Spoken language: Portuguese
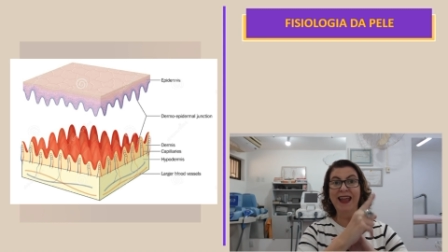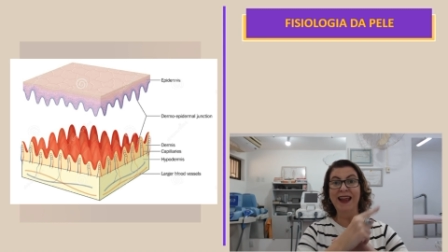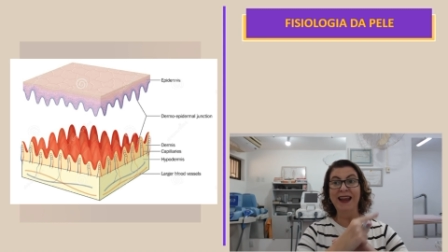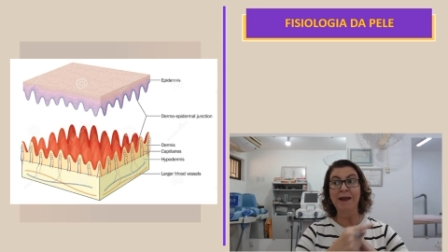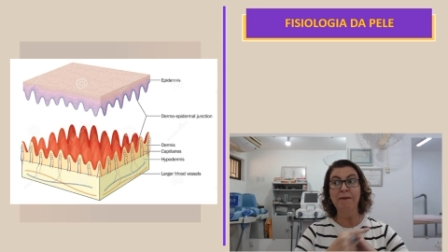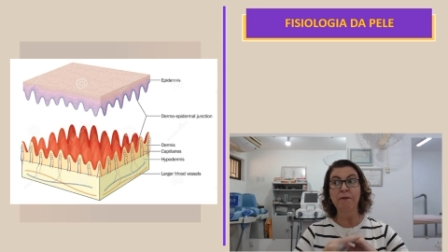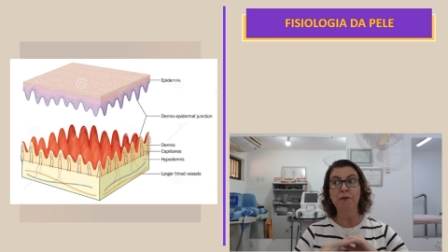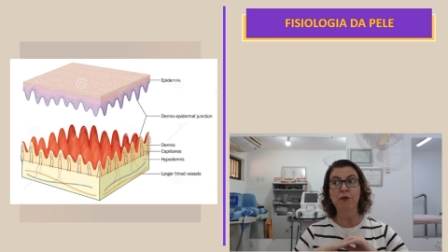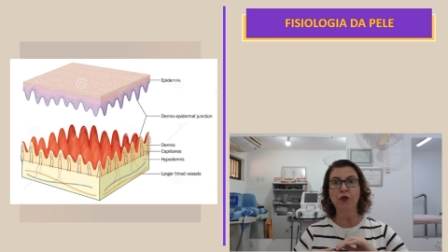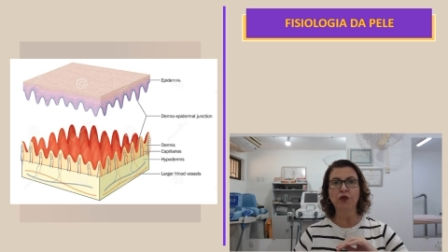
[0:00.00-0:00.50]
ela
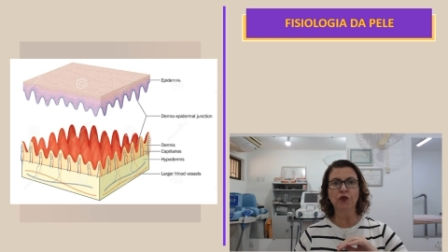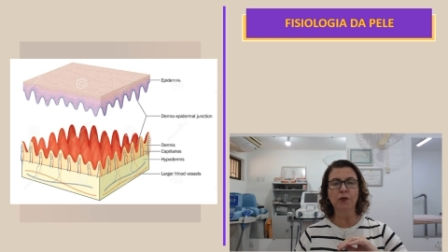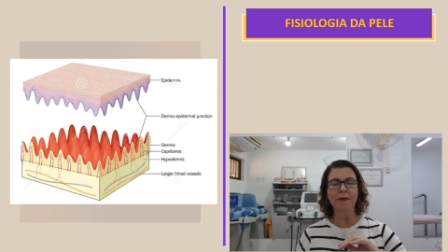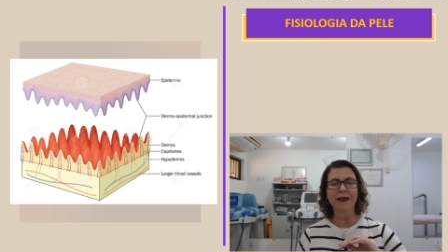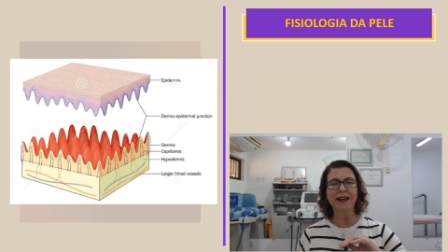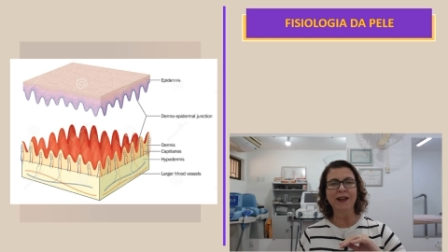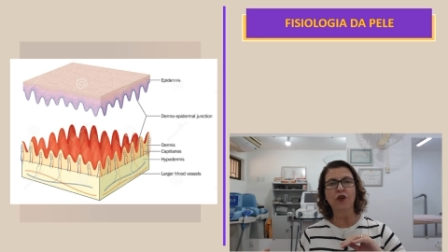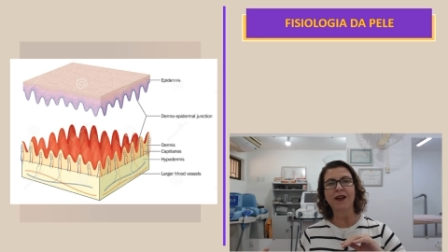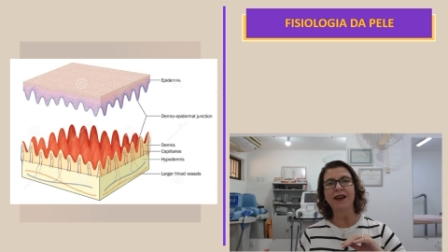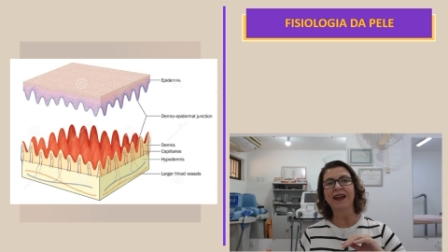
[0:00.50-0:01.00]
é muito
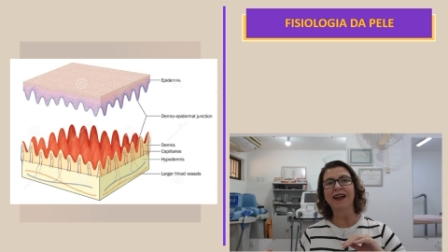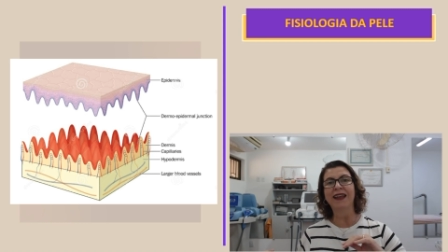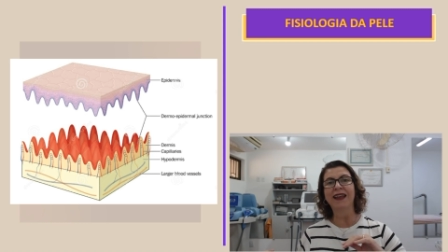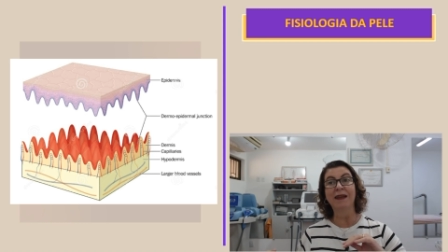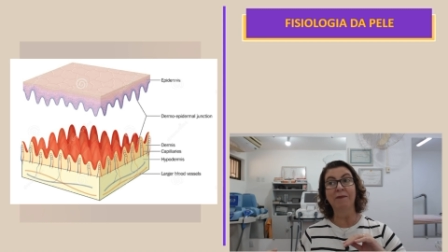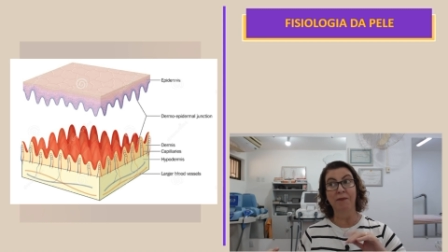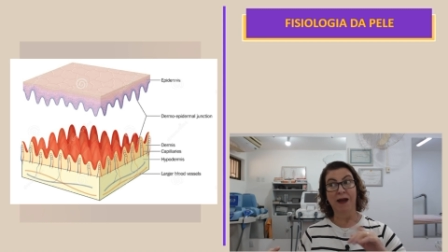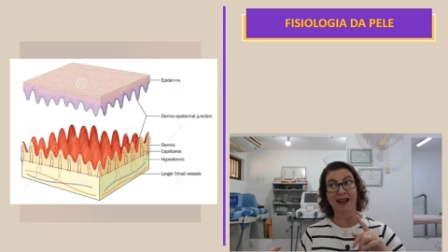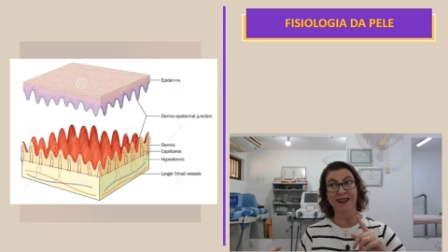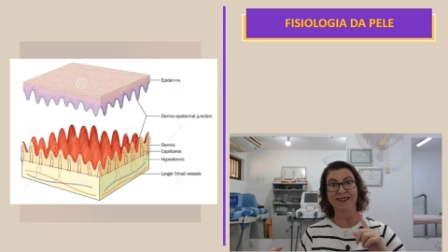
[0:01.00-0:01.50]
melhor
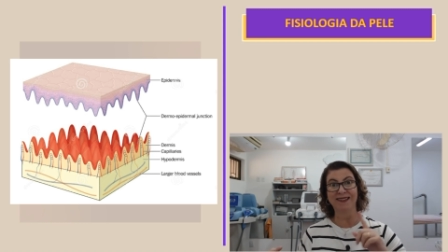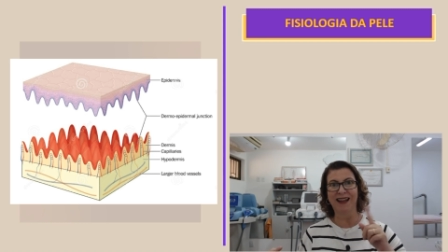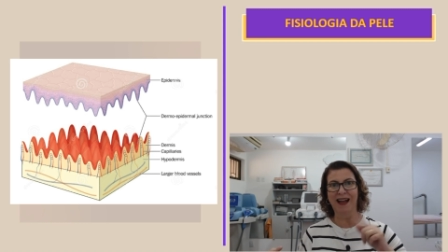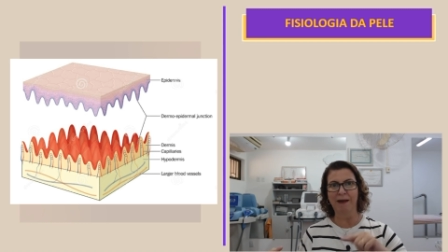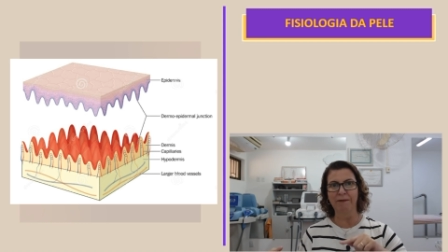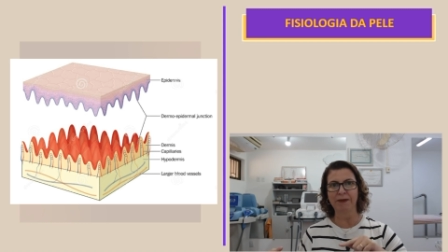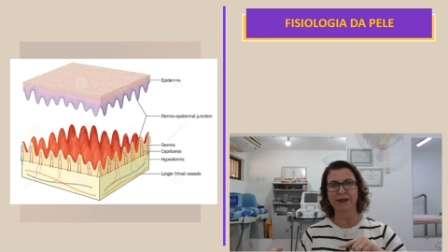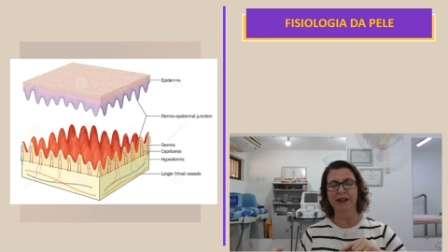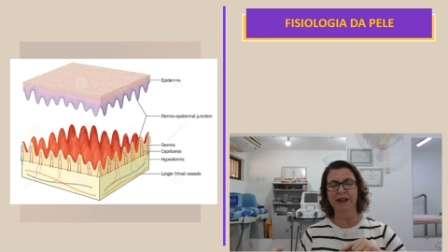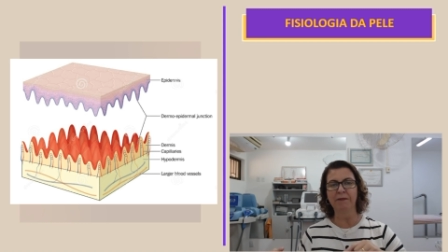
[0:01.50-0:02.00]
e mais
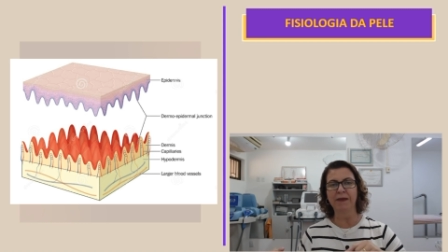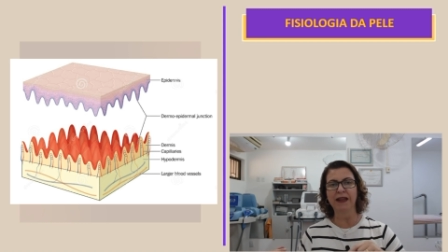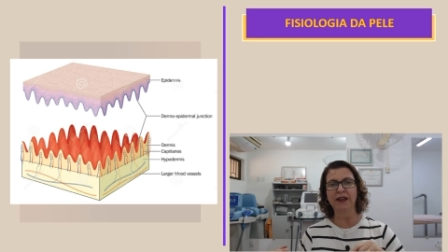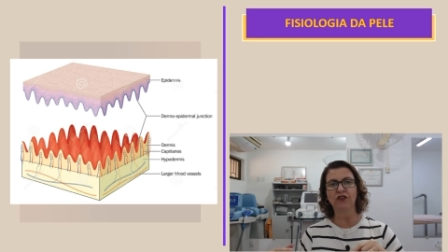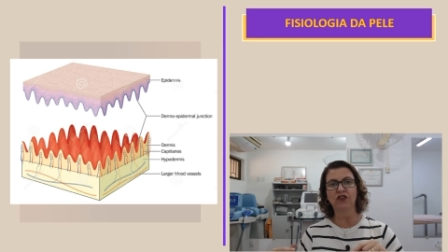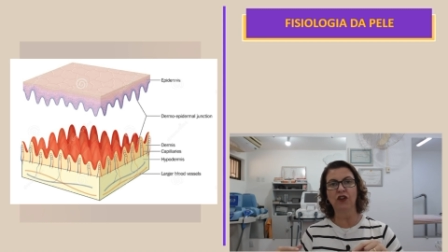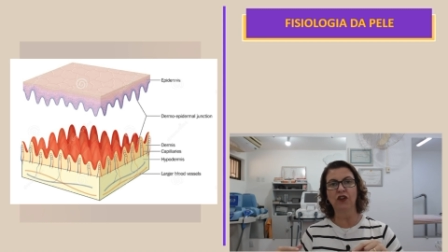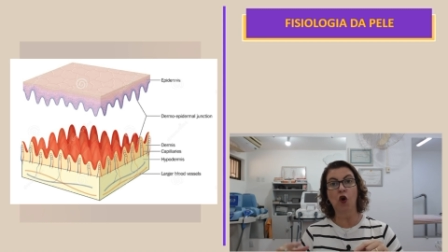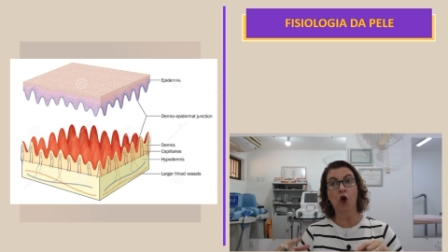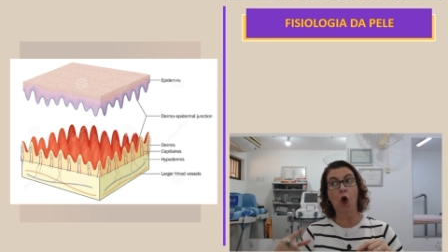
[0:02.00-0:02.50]

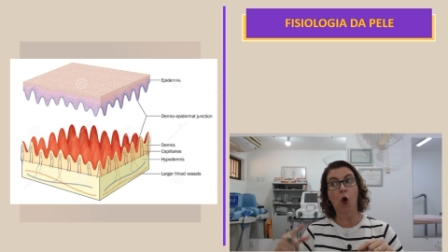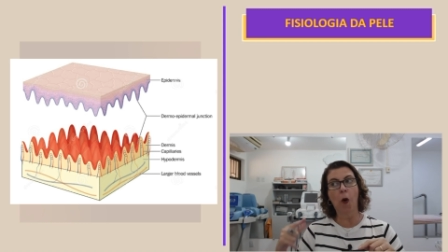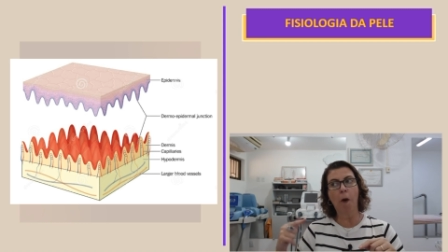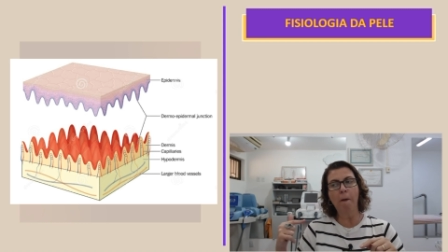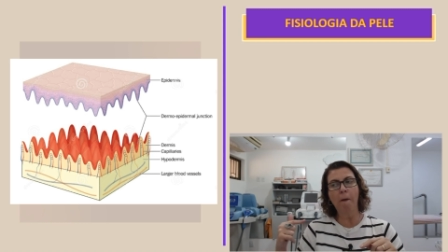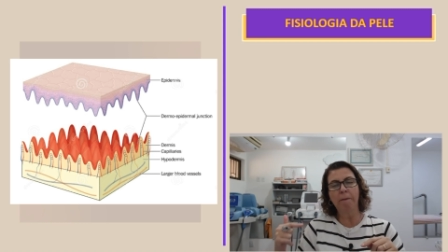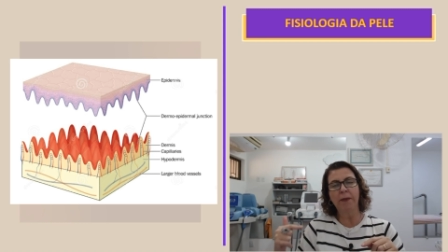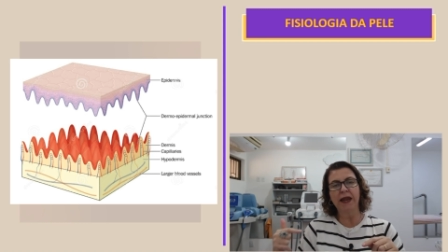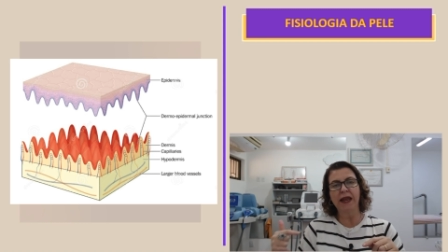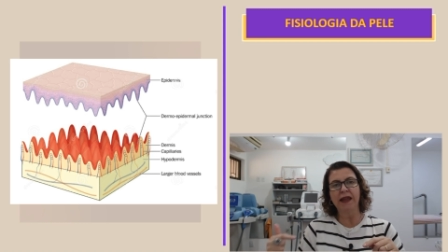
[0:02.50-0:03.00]
rapidamente
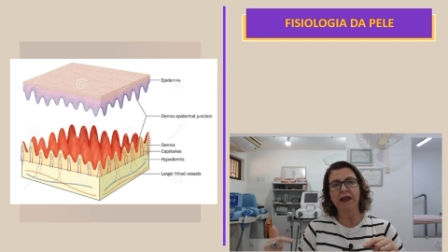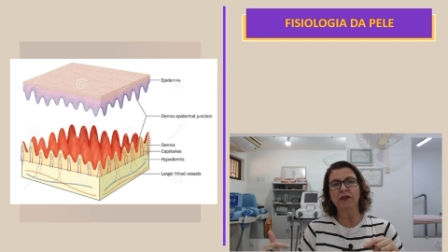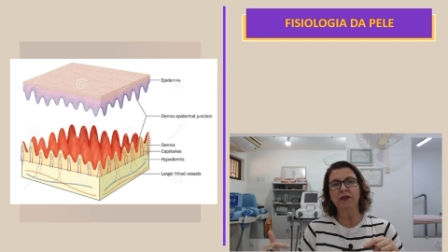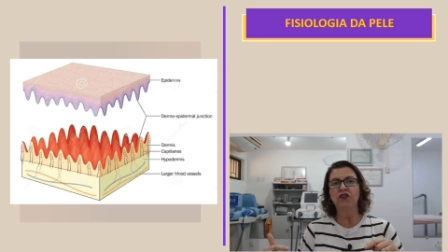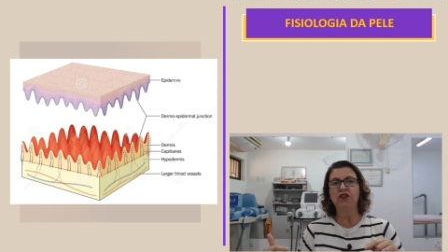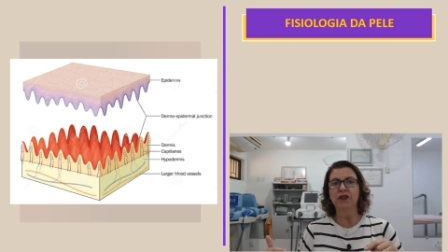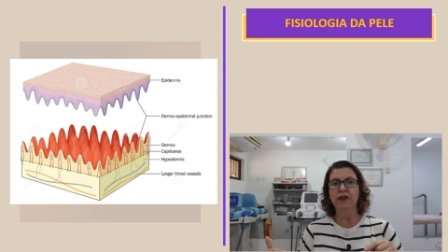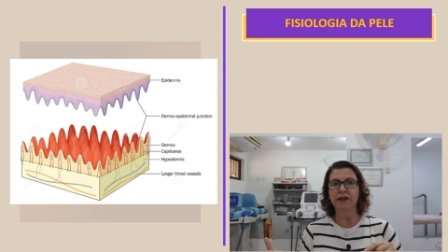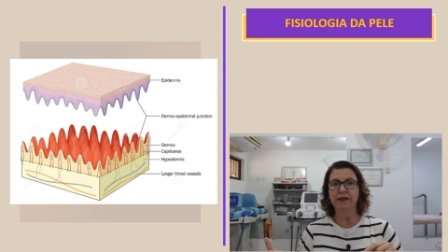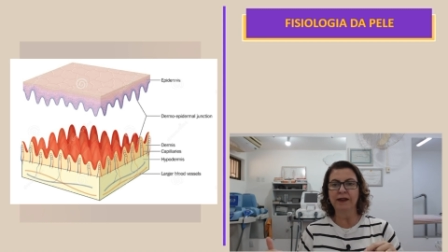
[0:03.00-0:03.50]

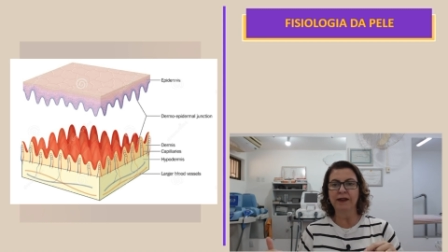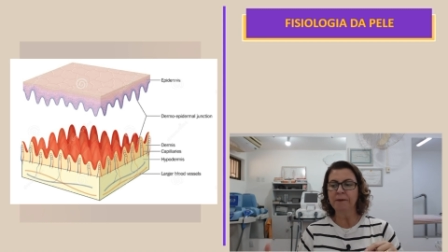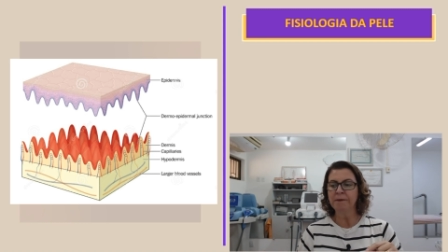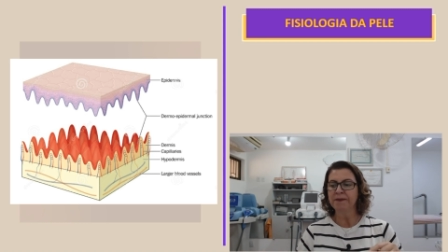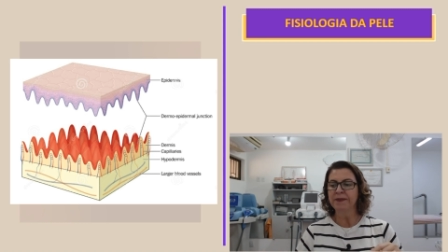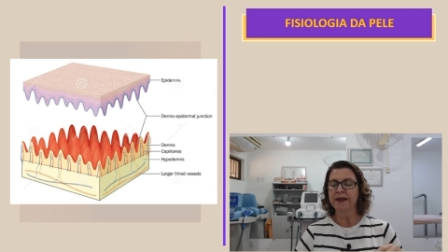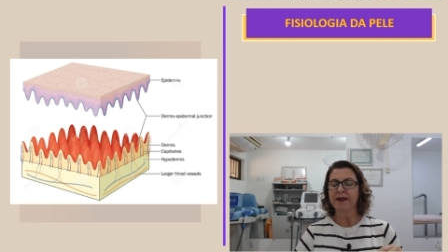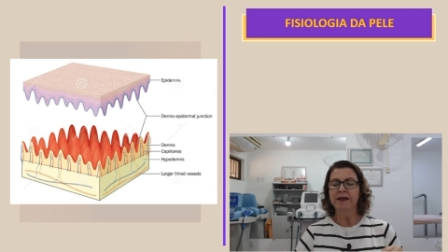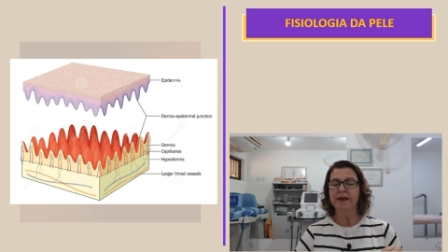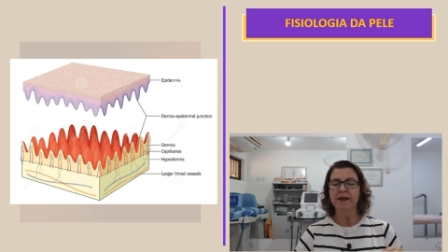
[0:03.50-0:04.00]
compreendida